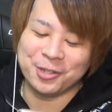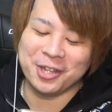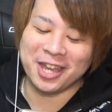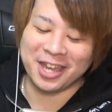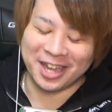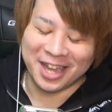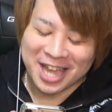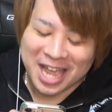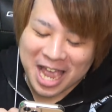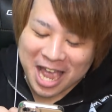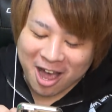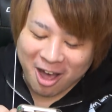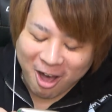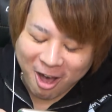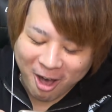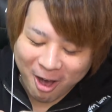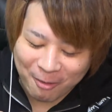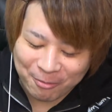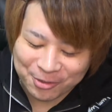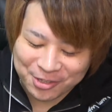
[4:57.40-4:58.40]
危ねえ
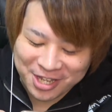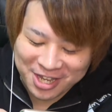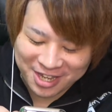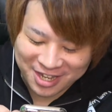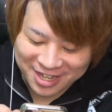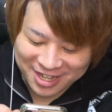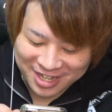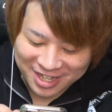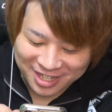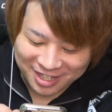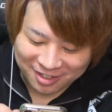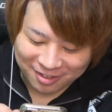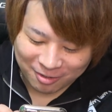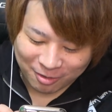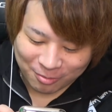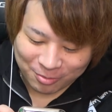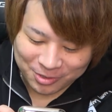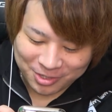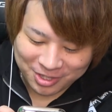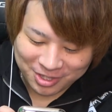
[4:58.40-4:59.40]
ああ、危ねえ危ね
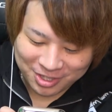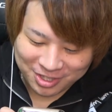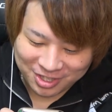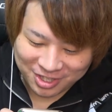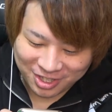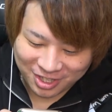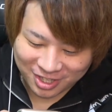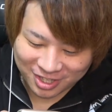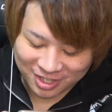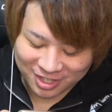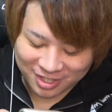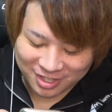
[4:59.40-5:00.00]
え